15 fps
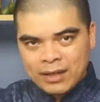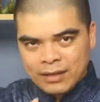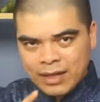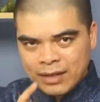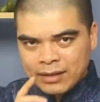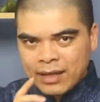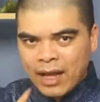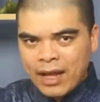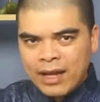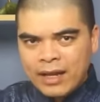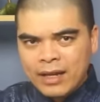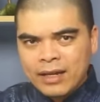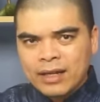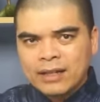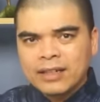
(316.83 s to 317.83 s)
để thể
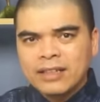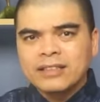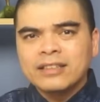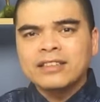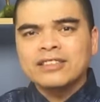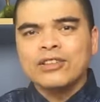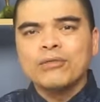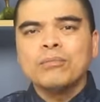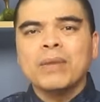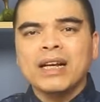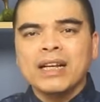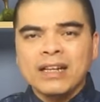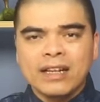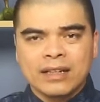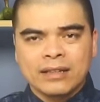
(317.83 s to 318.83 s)
hiện cái sức sống
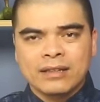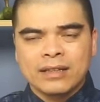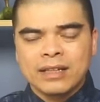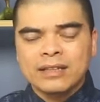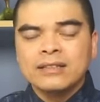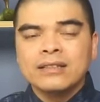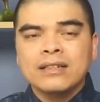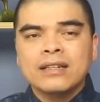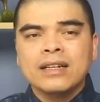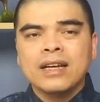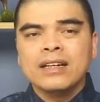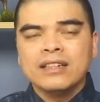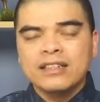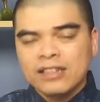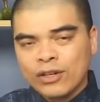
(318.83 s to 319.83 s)
mãnh liệt cái sự
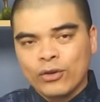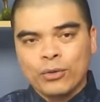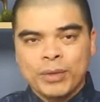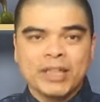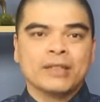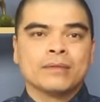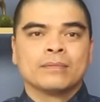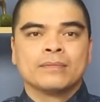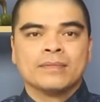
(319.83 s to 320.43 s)
kiên cường của mình